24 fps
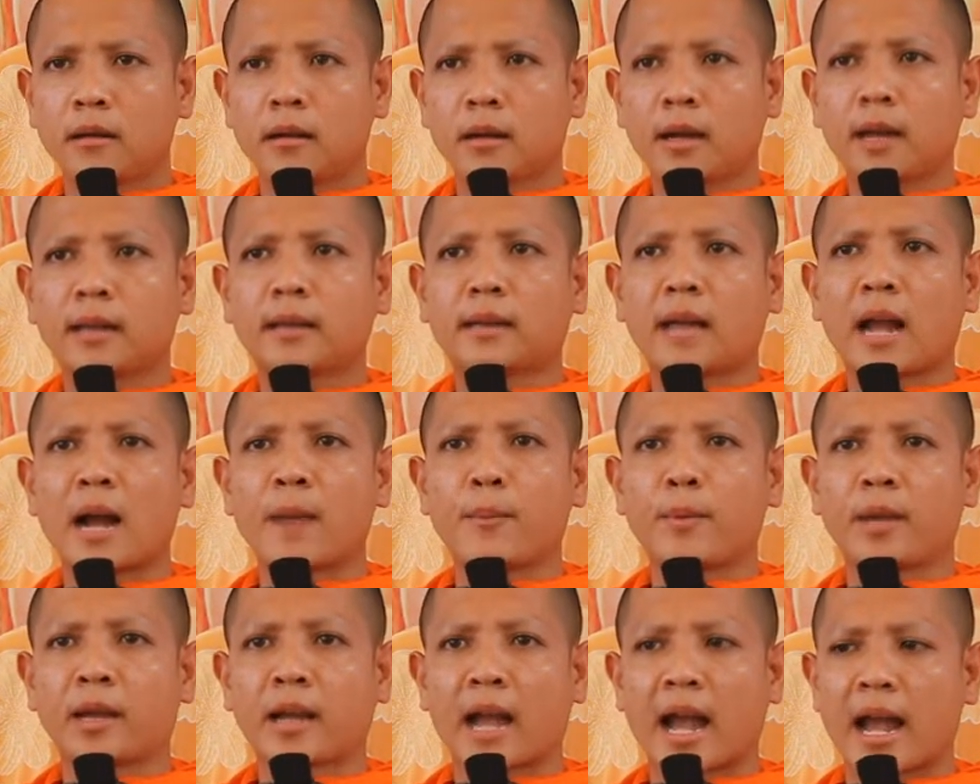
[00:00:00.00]
Cất
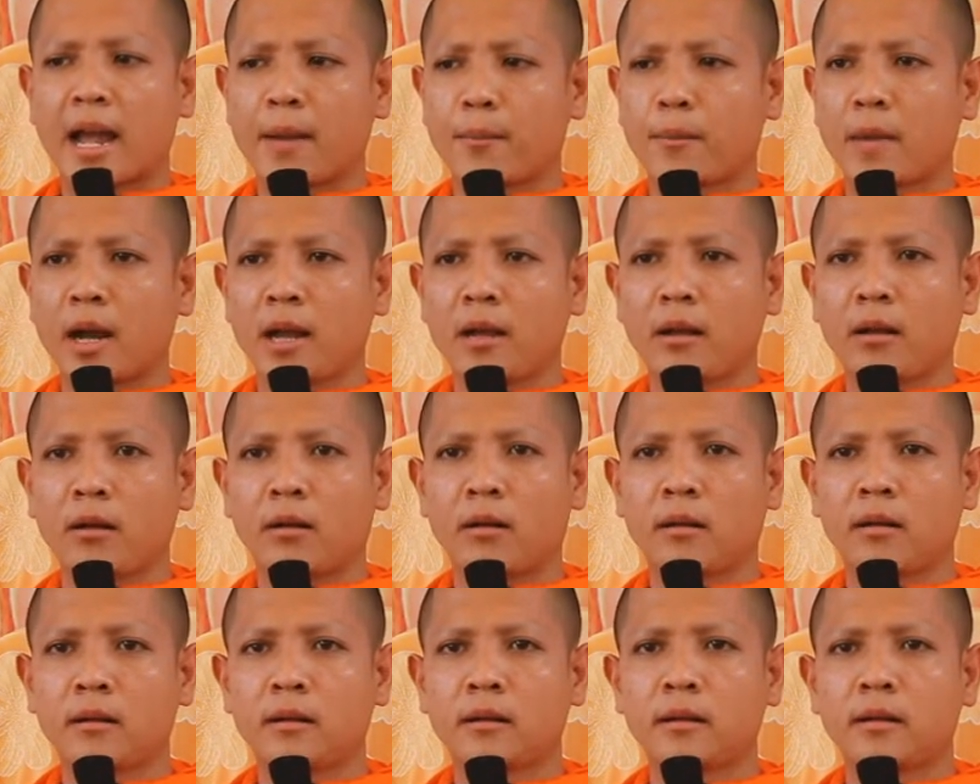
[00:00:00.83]
tăng bị khai bay
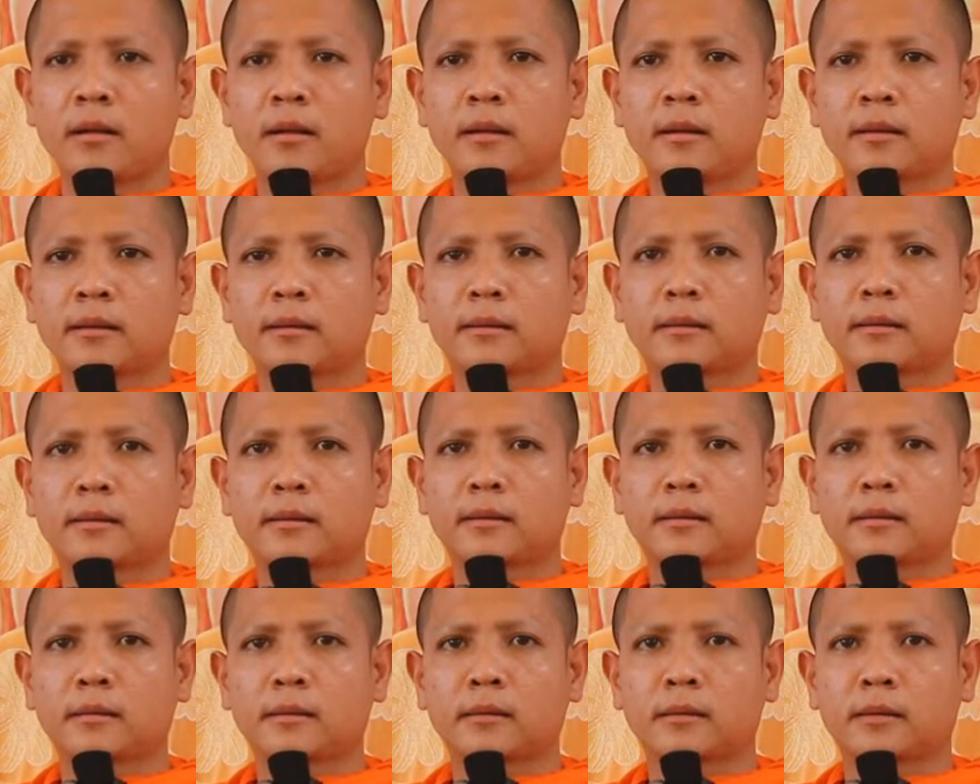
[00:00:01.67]
không?
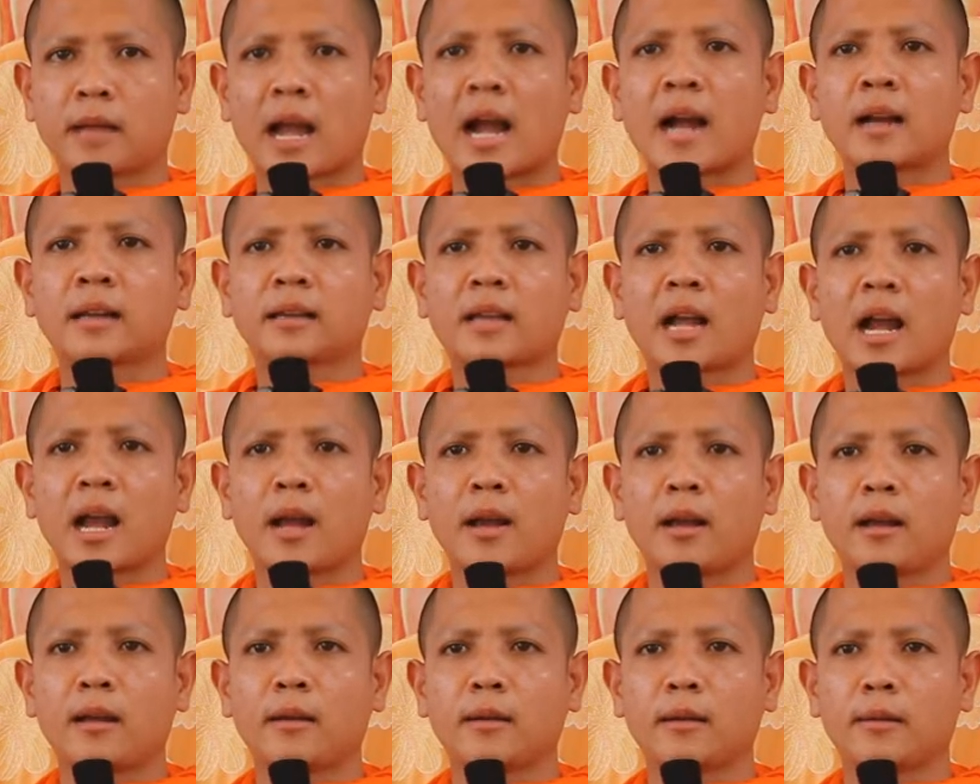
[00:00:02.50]
Tăng
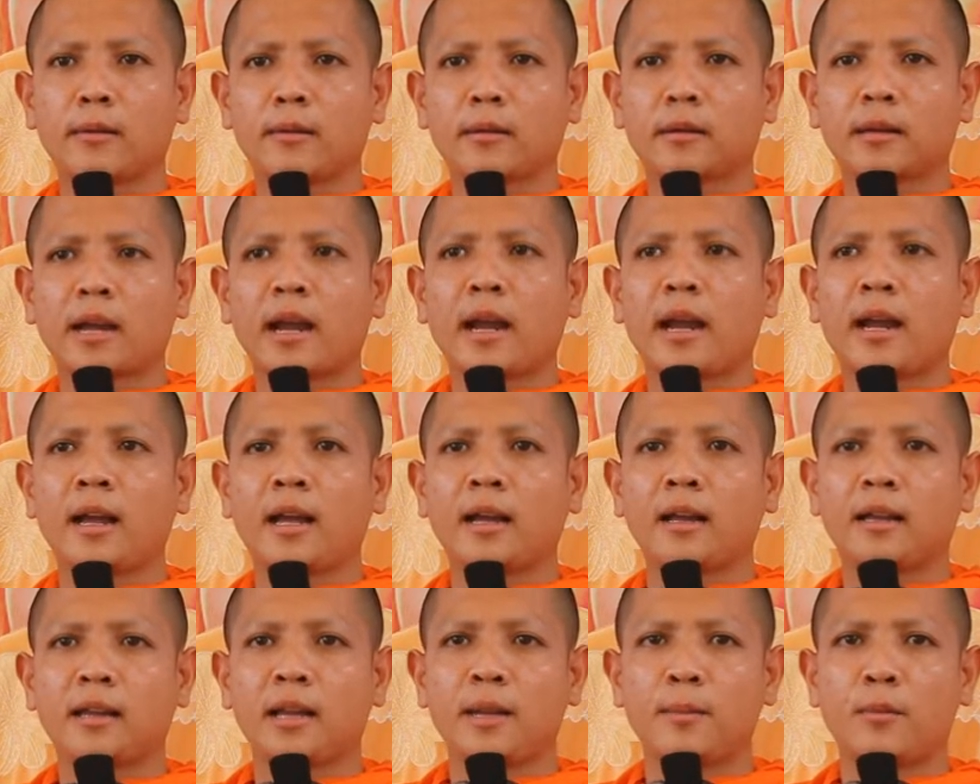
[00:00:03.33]
tay
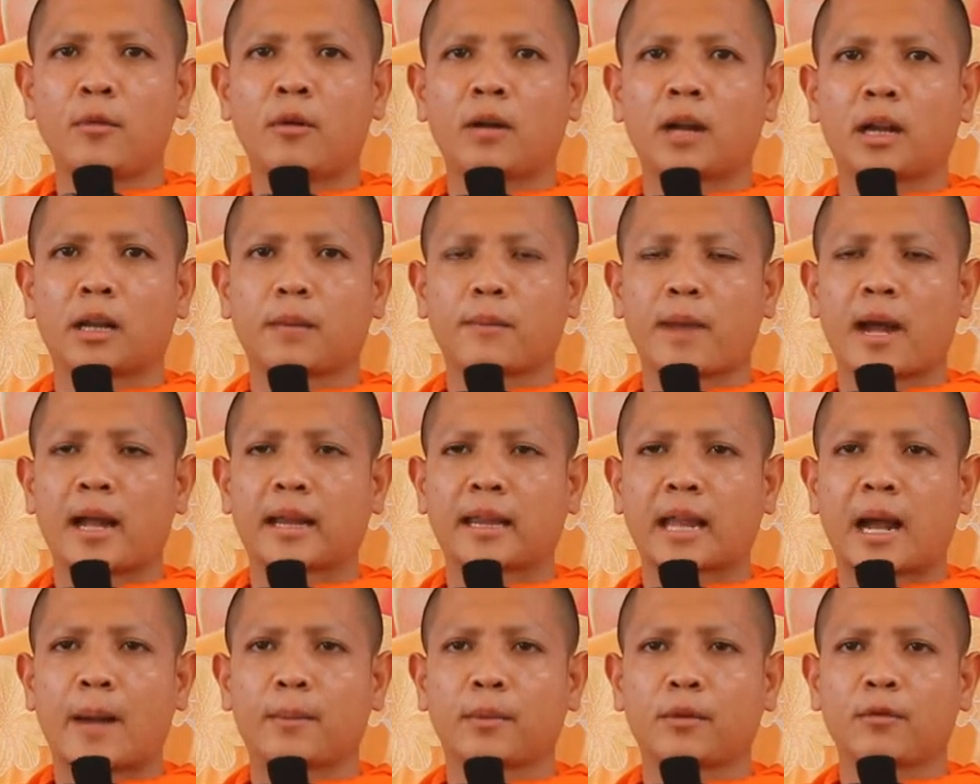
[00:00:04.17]
tê ni mua nạt ma
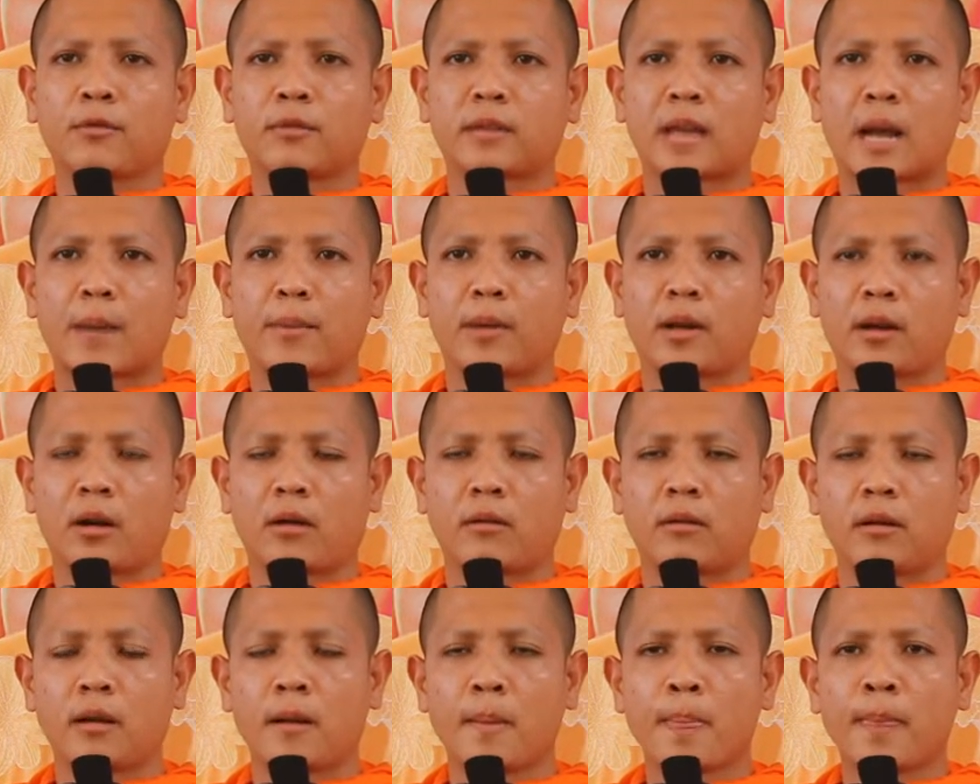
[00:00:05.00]
tam tu sạp ấy
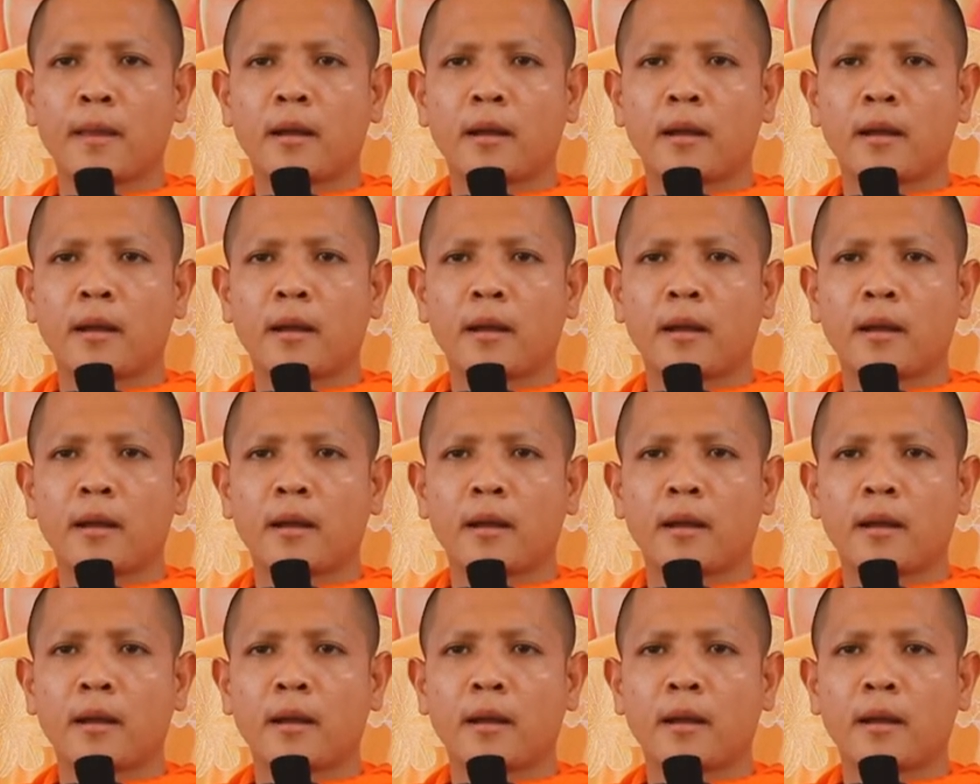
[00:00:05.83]
nào.